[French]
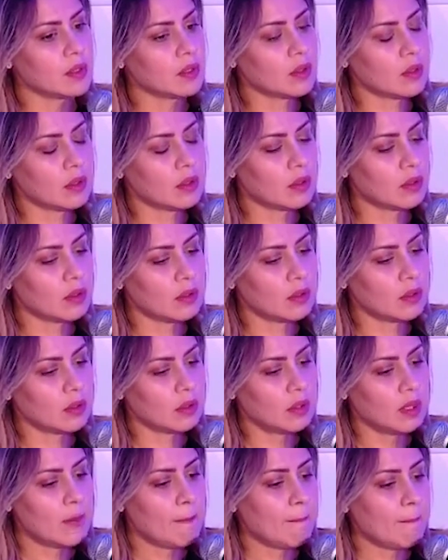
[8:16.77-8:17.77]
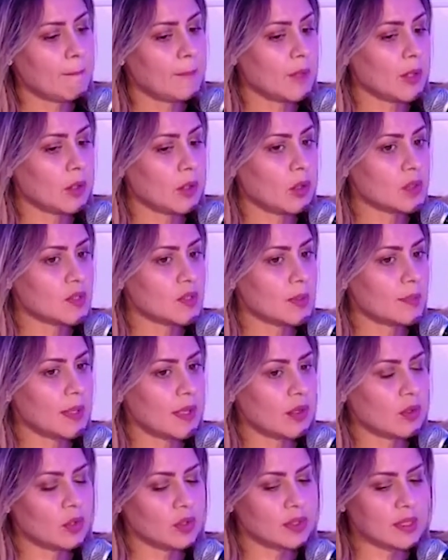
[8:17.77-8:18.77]
on ne sait
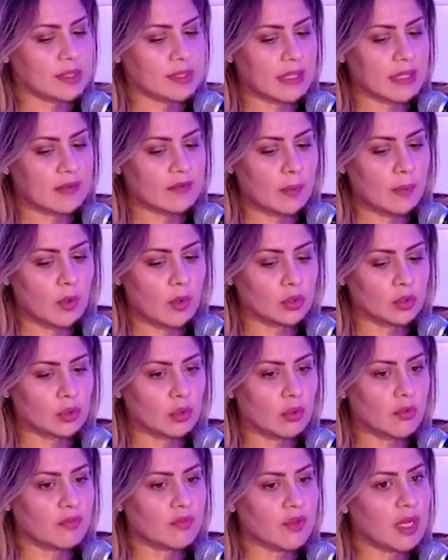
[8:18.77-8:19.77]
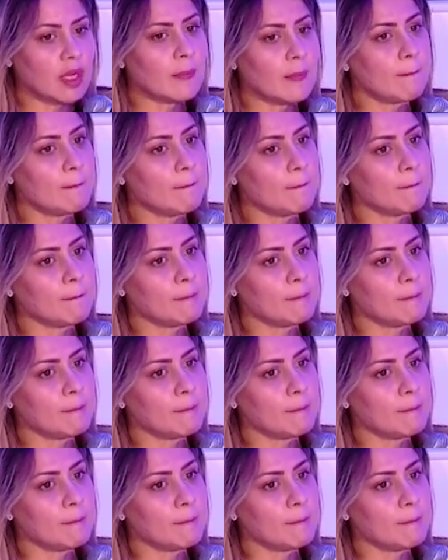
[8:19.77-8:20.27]
pas quand est-ce qu'elle va prendre fin,